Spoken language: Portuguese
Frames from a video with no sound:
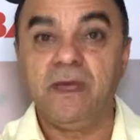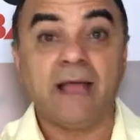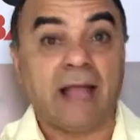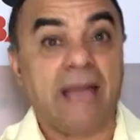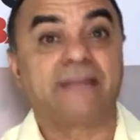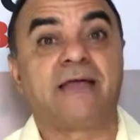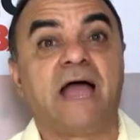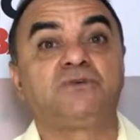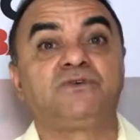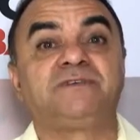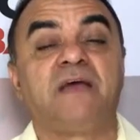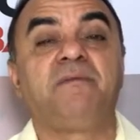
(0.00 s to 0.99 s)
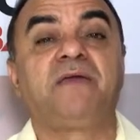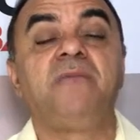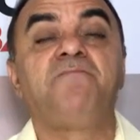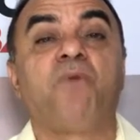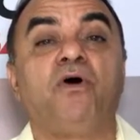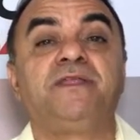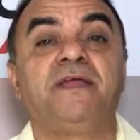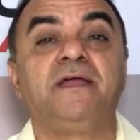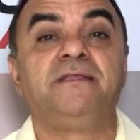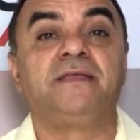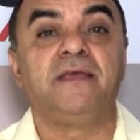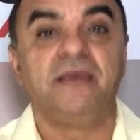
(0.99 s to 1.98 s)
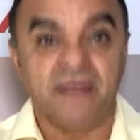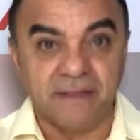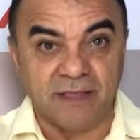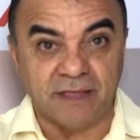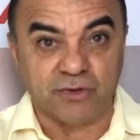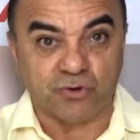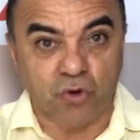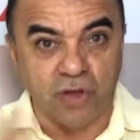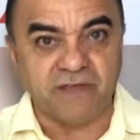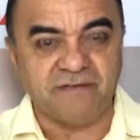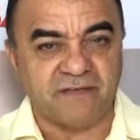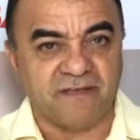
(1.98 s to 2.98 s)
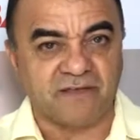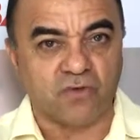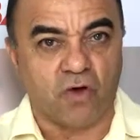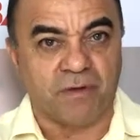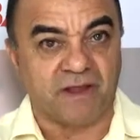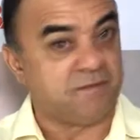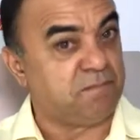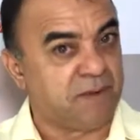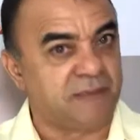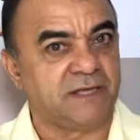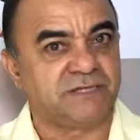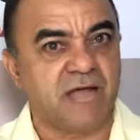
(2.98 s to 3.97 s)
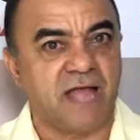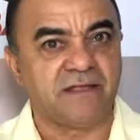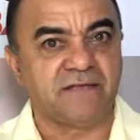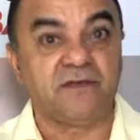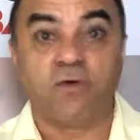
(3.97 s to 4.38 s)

Cartacho sabe que é importante ter todas essas obras planejadas e